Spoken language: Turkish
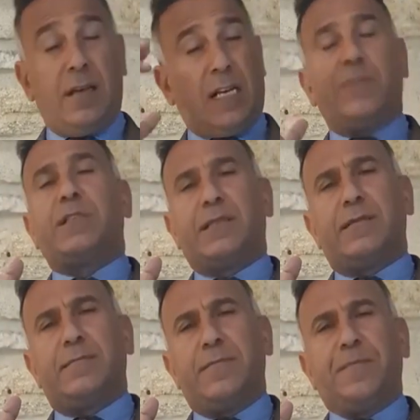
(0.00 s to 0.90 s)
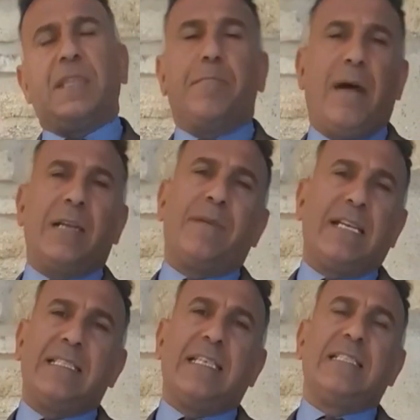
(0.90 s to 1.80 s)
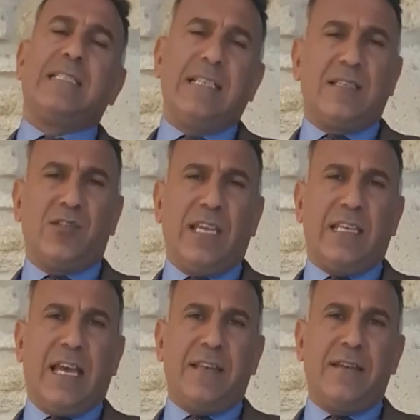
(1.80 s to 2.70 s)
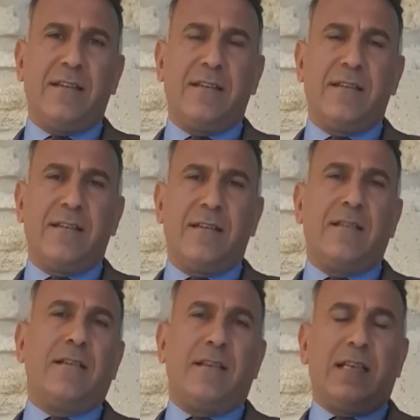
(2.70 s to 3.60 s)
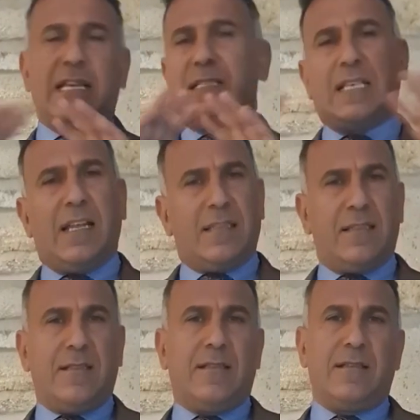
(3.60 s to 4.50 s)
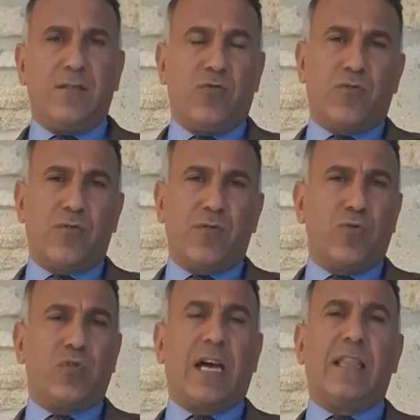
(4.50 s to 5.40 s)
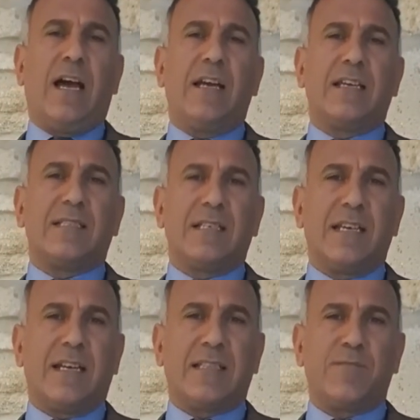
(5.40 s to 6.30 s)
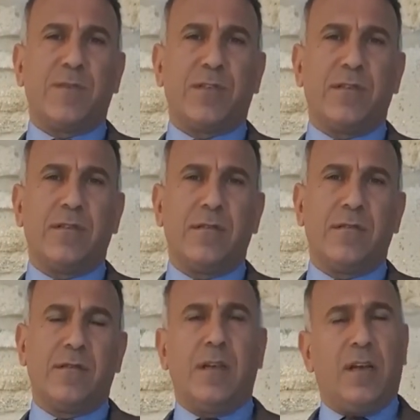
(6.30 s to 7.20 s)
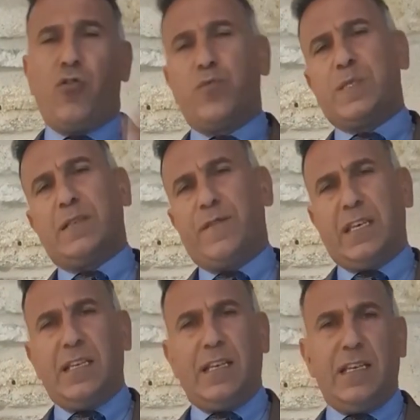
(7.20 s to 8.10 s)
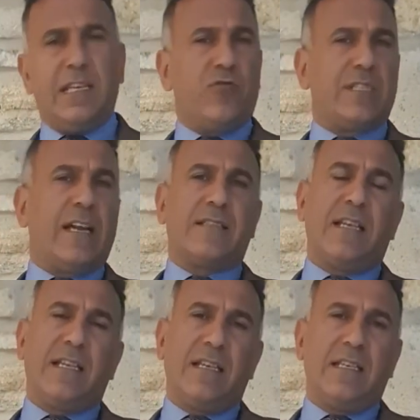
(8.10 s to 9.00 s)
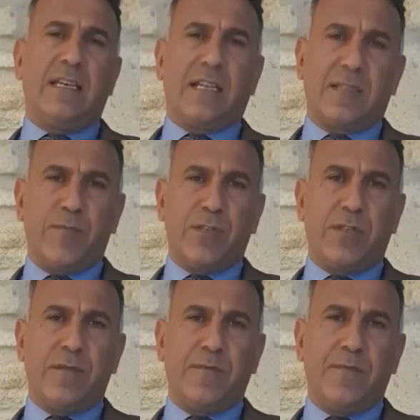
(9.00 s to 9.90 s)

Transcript: Kıbrıs Marmara Denizi'nin içindeyken insan yoktu. Yüce Allah insanı yaratmamıştı. Homo sapieni, Neandertal'i yaratmamıştı.